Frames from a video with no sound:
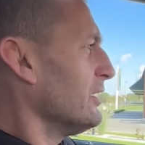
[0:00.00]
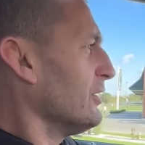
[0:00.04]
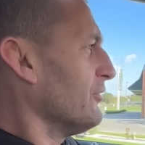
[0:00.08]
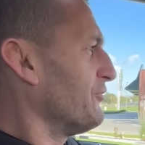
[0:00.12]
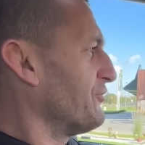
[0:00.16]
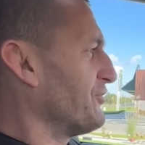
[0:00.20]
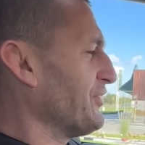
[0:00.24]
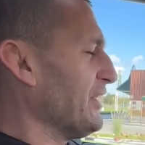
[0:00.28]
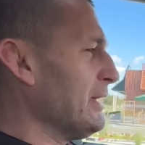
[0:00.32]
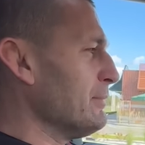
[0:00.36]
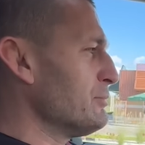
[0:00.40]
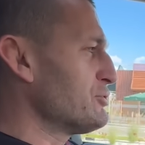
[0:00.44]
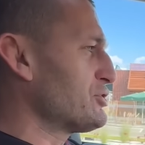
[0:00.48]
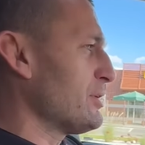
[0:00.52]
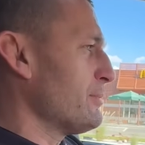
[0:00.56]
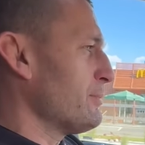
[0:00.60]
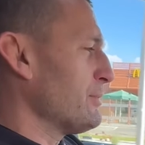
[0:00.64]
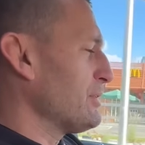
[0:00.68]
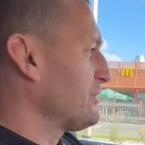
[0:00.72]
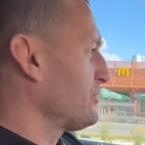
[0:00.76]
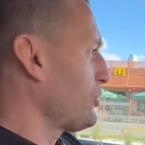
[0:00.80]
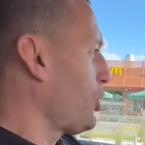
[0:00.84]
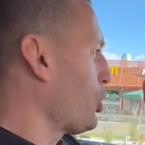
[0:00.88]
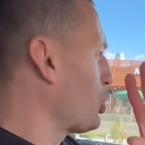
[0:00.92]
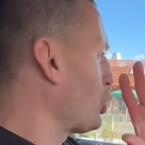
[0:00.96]
Wiem, że
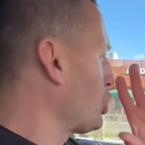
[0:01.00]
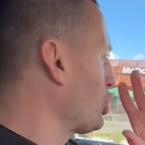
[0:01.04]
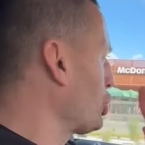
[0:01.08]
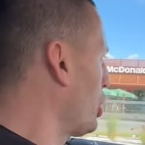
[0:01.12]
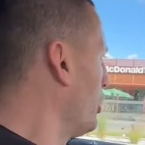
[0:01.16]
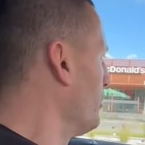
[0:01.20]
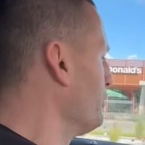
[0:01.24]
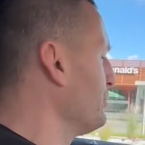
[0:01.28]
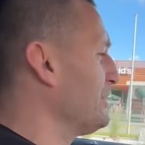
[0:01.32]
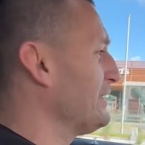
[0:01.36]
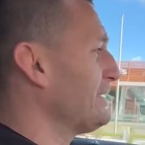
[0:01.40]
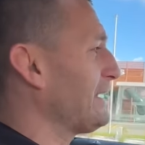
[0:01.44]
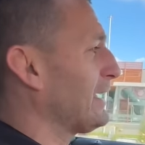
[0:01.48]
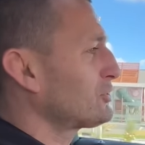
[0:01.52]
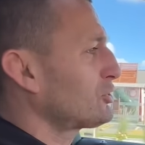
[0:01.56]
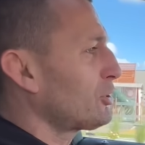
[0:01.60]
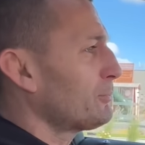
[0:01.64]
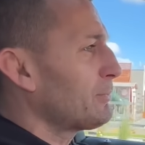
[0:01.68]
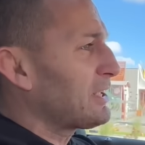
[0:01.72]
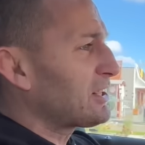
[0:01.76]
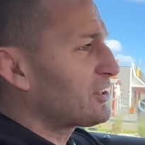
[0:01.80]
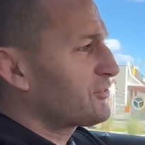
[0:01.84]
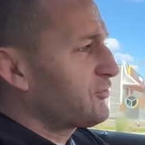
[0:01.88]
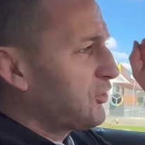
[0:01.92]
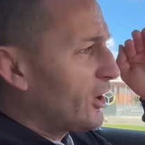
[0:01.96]
jest ogromny,
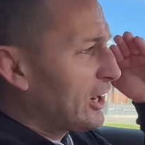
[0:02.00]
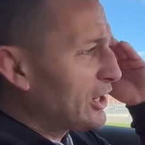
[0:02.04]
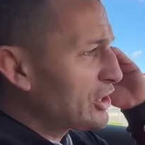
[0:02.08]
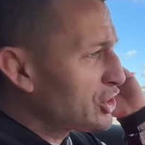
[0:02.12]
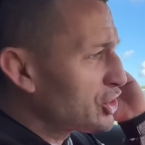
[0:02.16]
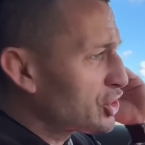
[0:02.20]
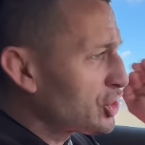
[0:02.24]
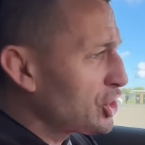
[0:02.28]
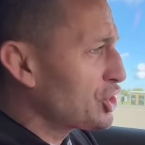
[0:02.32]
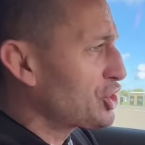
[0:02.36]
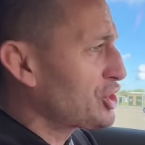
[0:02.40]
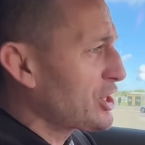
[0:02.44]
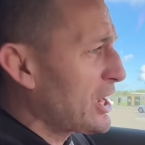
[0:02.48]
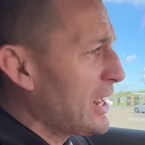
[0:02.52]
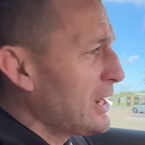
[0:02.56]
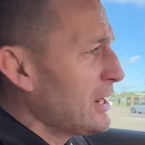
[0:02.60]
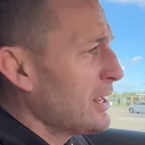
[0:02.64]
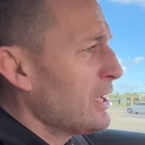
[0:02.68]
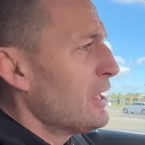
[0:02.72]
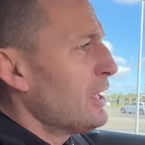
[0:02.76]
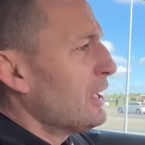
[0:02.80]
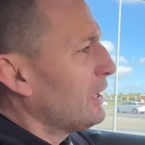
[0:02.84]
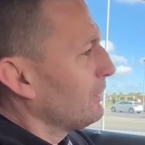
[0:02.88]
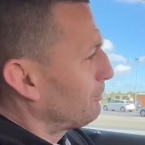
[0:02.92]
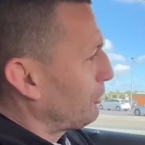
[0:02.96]
natomiast właściciel
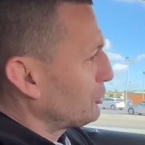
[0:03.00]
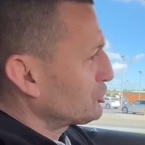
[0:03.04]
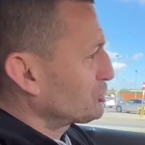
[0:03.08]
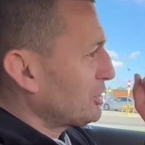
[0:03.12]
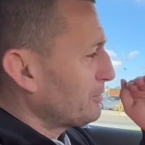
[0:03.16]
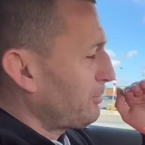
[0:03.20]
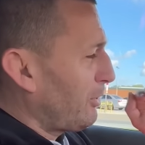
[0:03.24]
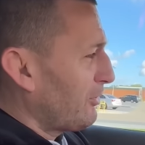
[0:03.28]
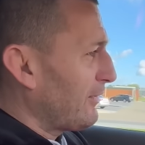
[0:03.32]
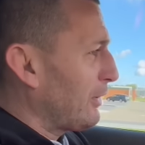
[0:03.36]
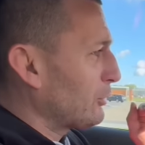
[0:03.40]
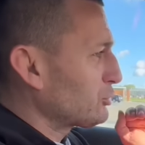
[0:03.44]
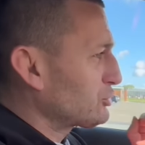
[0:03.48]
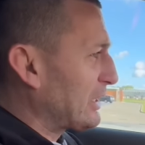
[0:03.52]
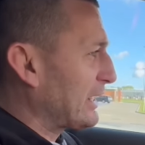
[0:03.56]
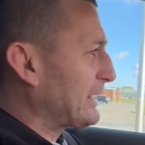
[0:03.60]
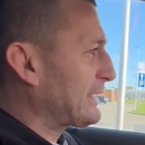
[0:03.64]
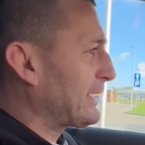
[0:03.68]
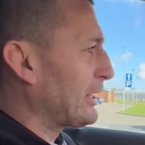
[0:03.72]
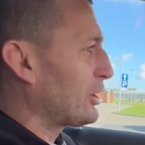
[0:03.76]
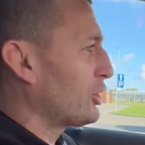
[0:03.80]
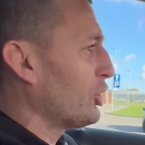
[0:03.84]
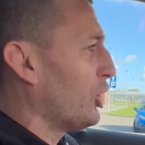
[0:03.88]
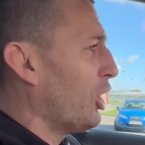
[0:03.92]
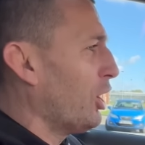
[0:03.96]
potrzebował
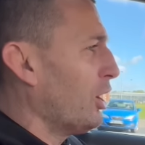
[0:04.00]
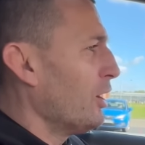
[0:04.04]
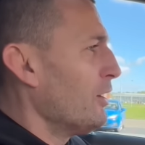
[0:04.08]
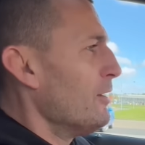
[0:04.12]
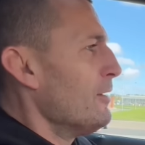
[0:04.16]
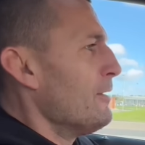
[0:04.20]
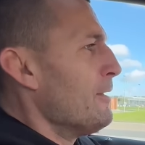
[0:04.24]
takiego,